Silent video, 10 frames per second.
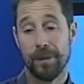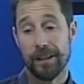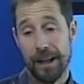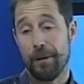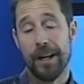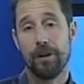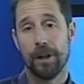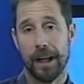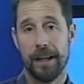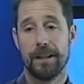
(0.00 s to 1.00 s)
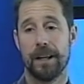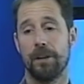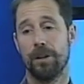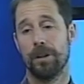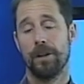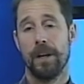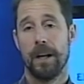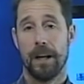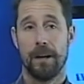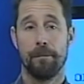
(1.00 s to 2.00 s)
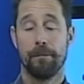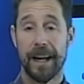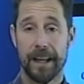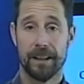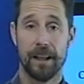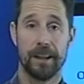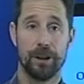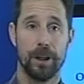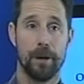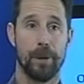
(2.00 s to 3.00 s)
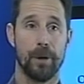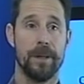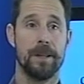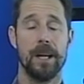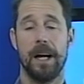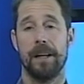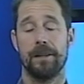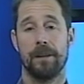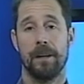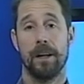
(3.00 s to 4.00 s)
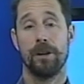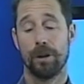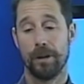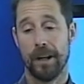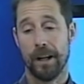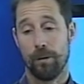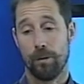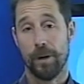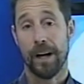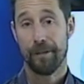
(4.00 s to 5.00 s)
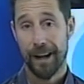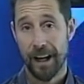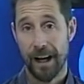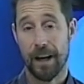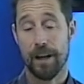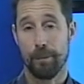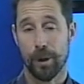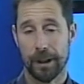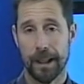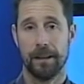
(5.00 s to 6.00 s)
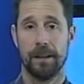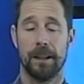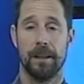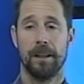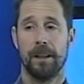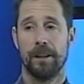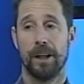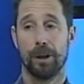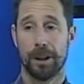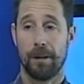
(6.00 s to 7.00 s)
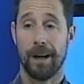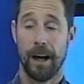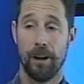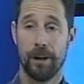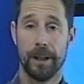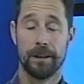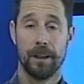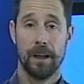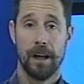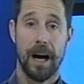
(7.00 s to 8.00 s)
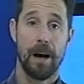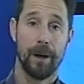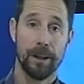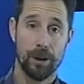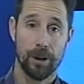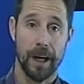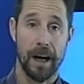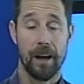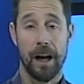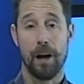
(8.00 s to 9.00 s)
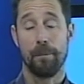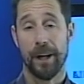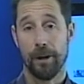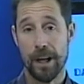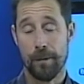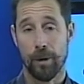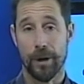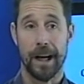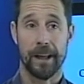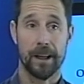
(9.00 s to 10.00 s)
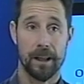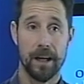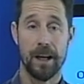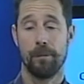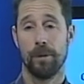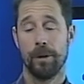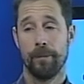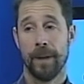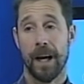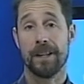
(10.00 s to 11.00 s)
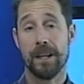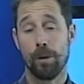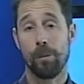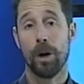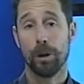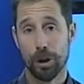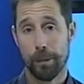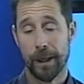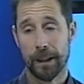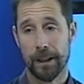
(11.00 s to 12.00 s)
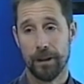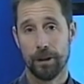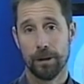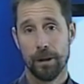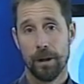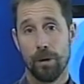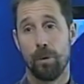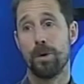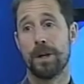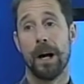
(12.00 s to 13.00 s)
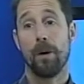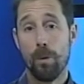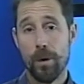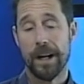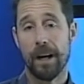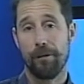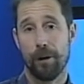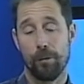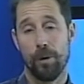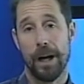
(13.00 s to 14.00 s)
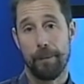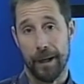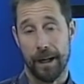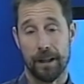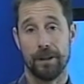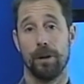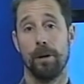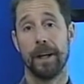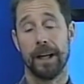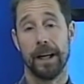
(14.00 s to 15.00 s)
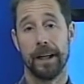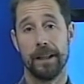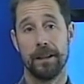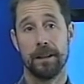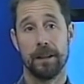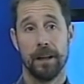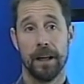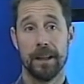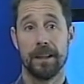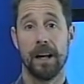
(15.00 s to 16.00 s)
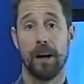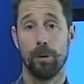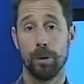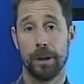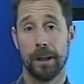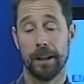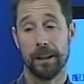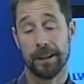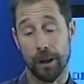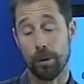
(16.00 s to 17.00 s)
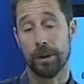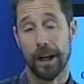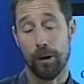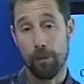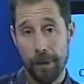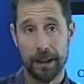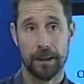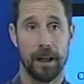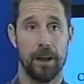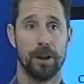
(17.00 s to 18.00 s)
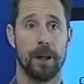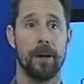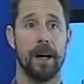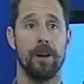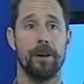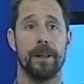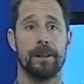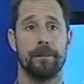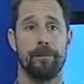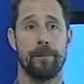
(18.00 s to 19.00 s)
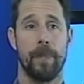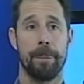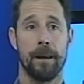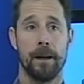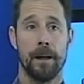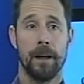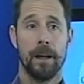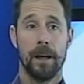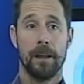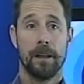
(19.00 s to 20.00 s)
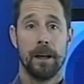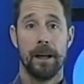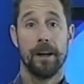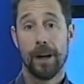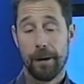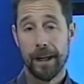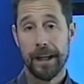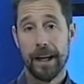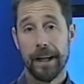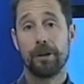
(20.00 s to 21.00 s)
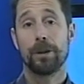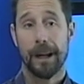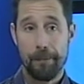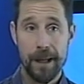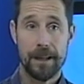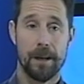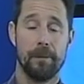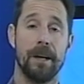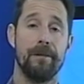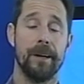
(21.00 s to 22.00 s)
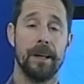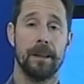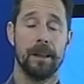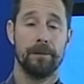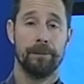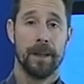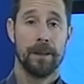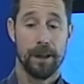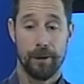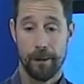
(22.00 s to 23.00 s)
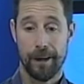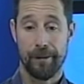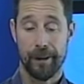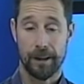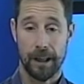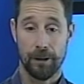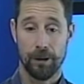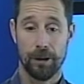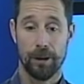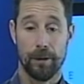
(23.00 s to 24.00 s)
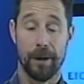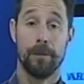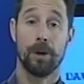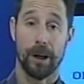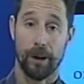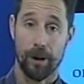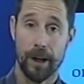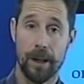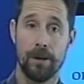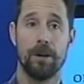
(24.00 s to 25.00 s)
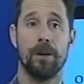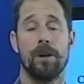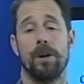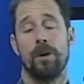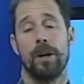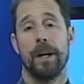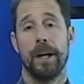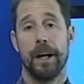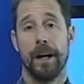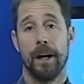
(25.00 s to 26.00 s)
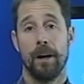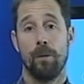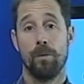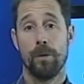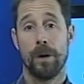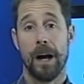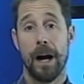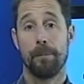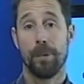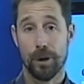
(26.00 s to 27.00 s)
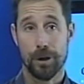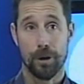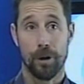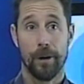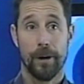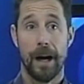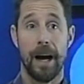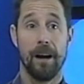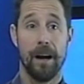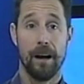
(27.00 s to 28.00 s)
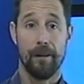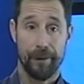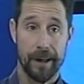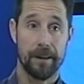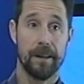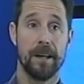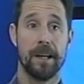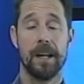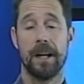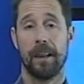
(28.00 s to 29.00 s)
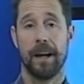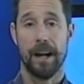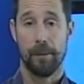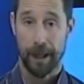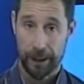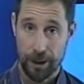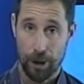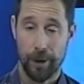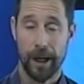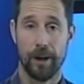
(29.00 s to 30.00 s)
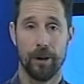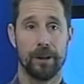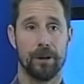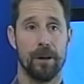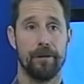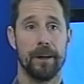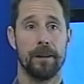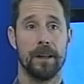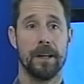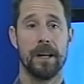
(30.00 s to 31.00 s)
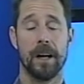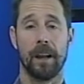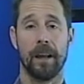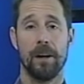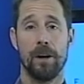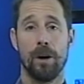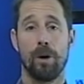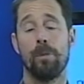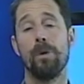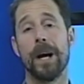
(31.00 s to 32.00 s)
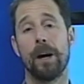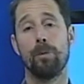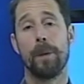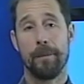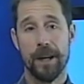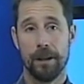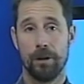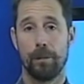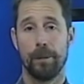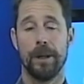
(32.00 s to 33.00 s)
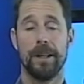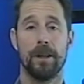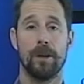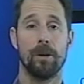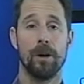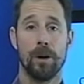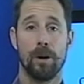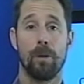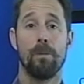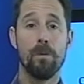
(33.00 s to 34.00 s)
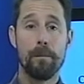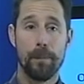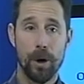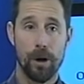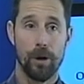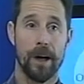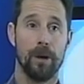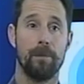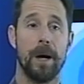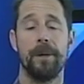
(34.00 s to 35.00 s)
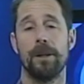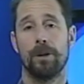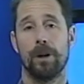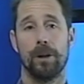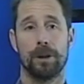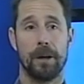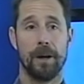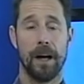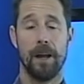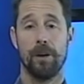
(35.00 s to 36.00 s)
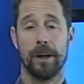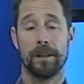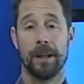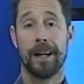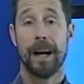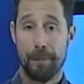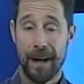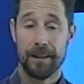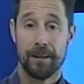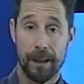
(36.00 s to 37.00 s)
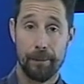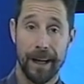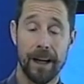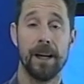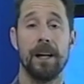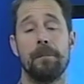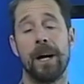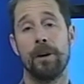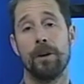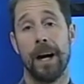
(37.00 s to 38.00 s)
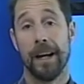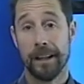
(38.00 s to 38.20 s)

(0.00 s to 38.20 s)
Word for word: se ha venido realizando en varias elecciones provinciales, en donde una franja importante de los trabajadores abandona al peronismo y al kirchnerismo, así como a otros partidos cuya única fórmula para resolver la crisis es el ajuste, es ajustar aún más a los trabajadores. En Olavarría esto también se manifiesta, se viene manifestando, venimos recogiendo eh, un apoyo al Frente de Izquierda y al Partido Obrero dentro del Frente de Izquierda como un agrupamiento político, como un polo de agrupamiento de los trabajadores capaz de pararle la mano al